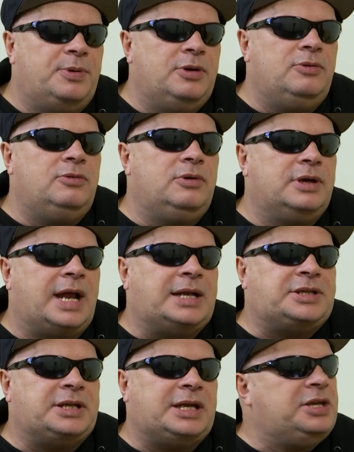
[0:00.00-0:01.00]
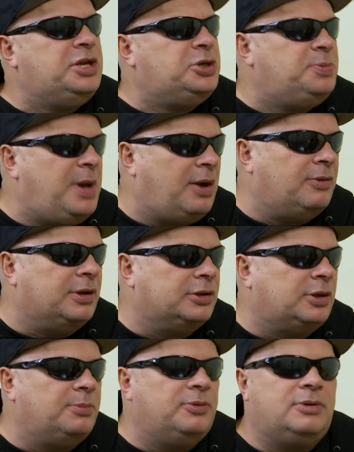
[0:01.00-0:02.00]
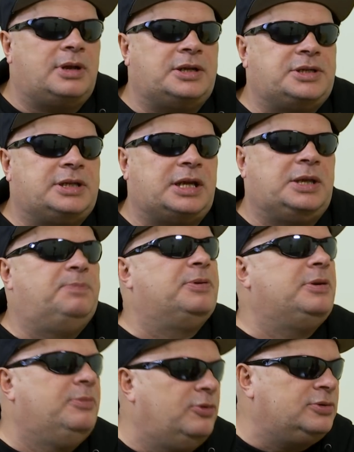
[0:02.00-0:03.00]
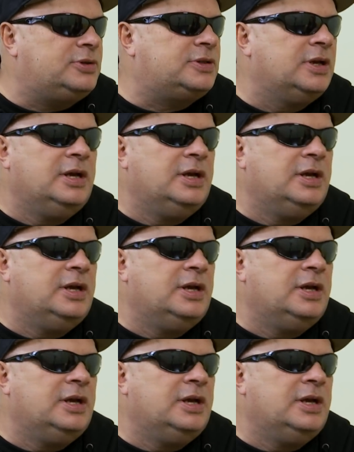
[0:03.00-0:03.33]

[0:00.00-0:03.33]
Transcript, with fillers: był raczej taki nieśmiały, to był raczej taki prymus.